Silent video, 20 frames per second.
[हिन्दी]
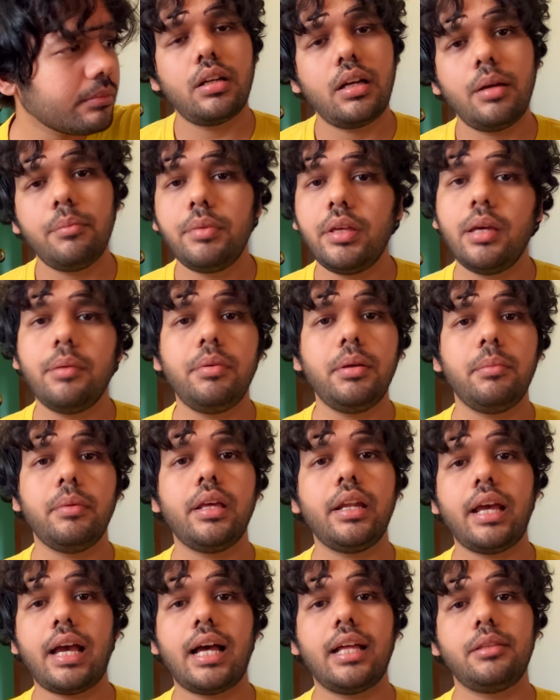अब ये भी
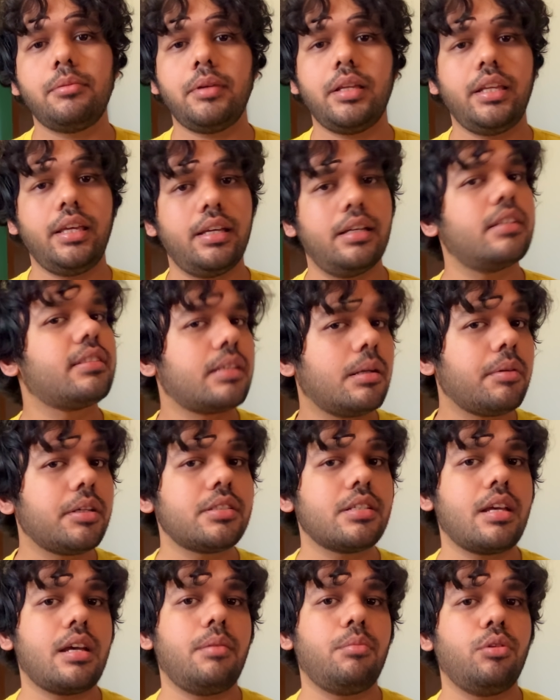मेरे हाथ में नहीं है समझ
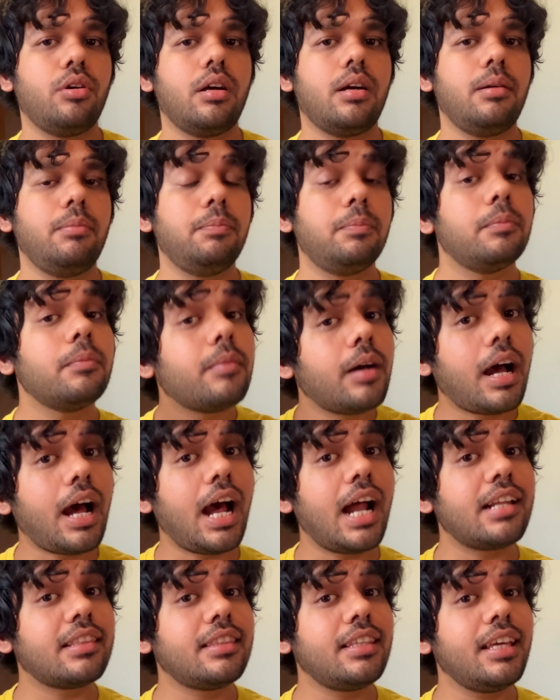गए आप लोग आप
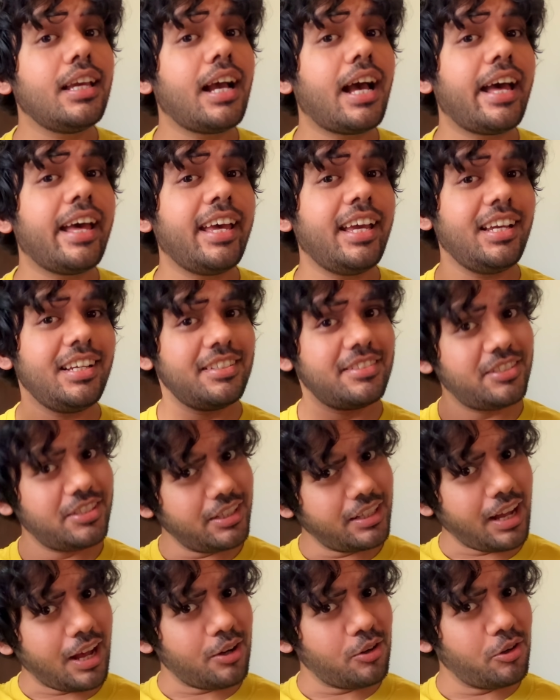आरती का है
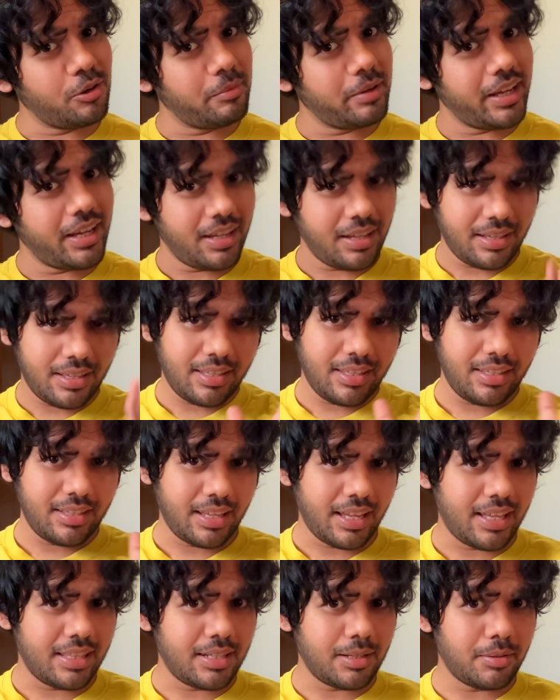शिकागो में
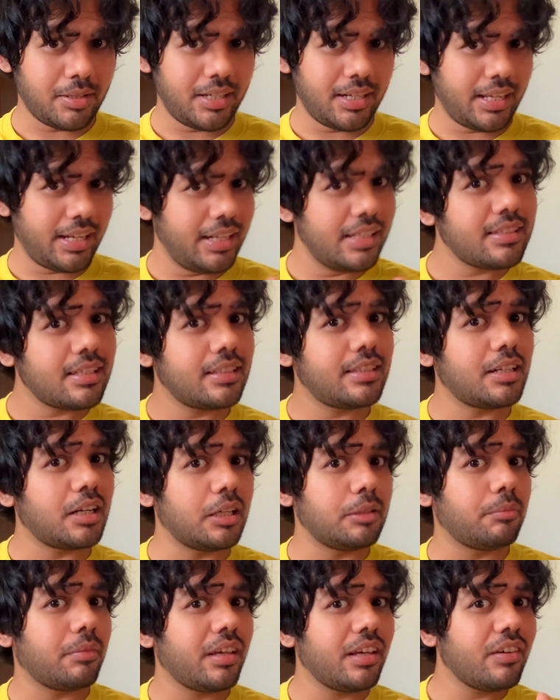हैदराबाद डायरीज
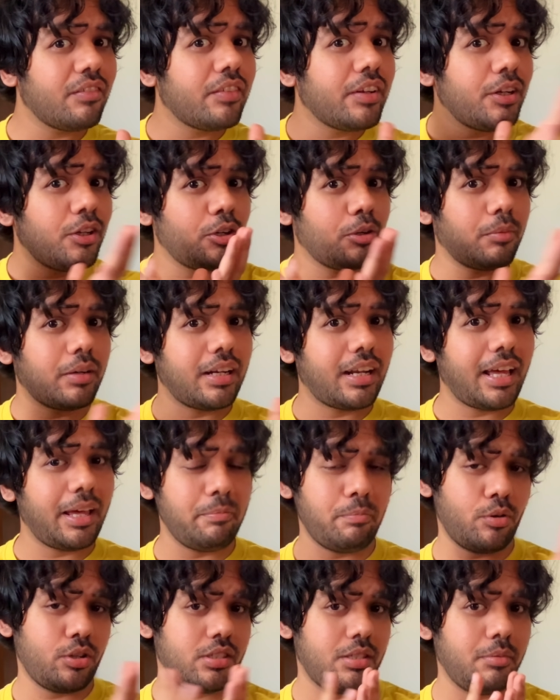हैदराबाद में वीडियो बनना
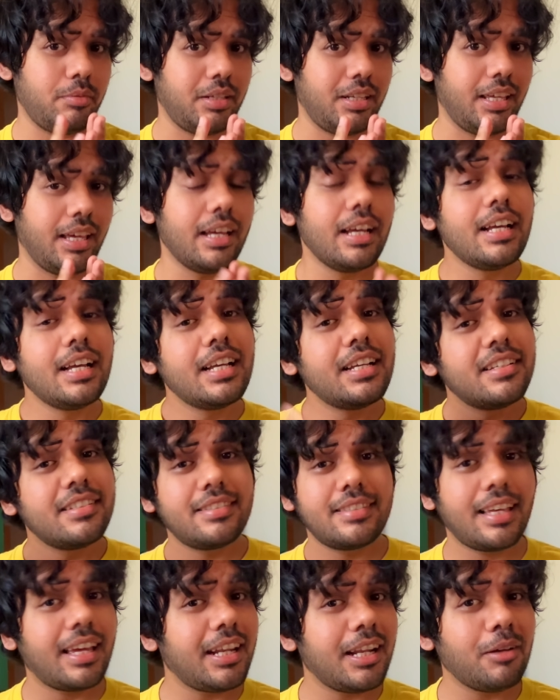इम्पॉसिबल है
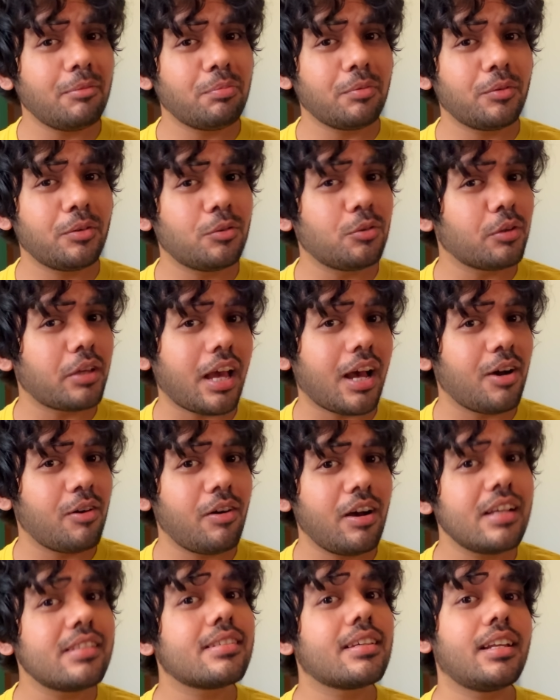जैनब को क्या
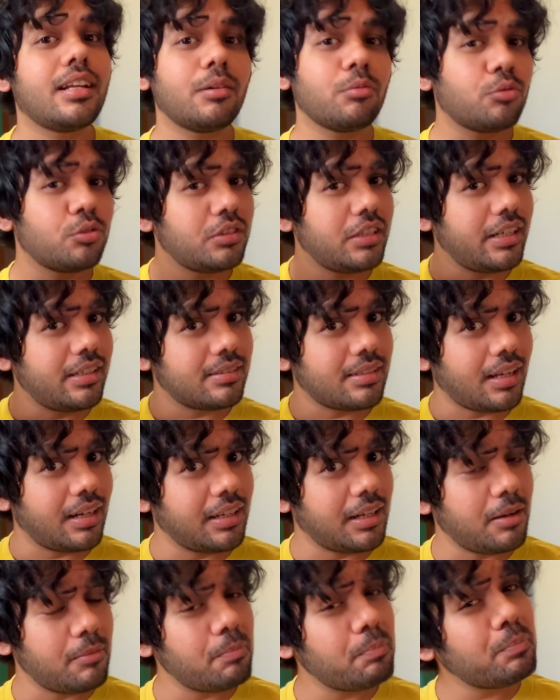हुआ जैनब को डेढ़ साल
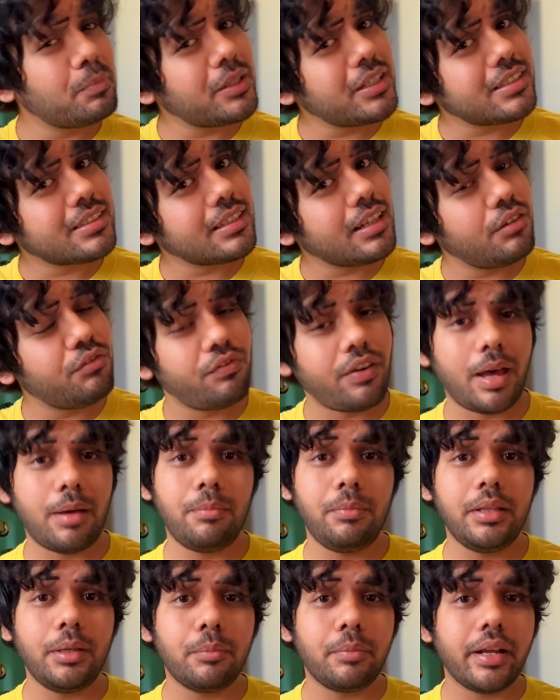का पर्सनल
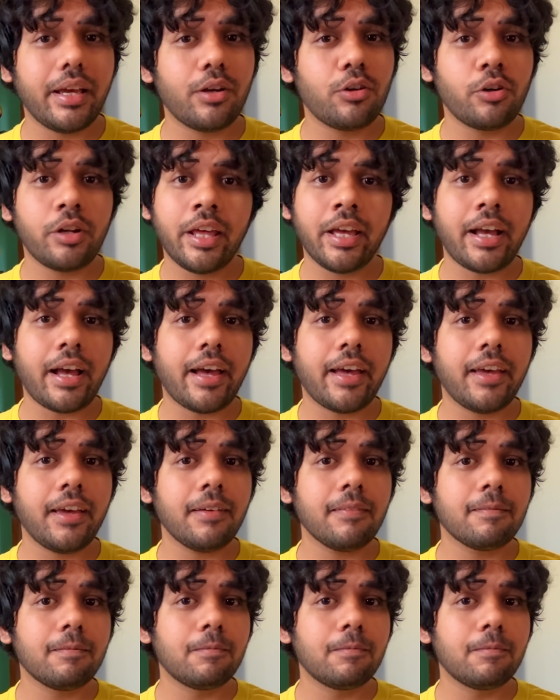फैमिली ब्रेक होने का है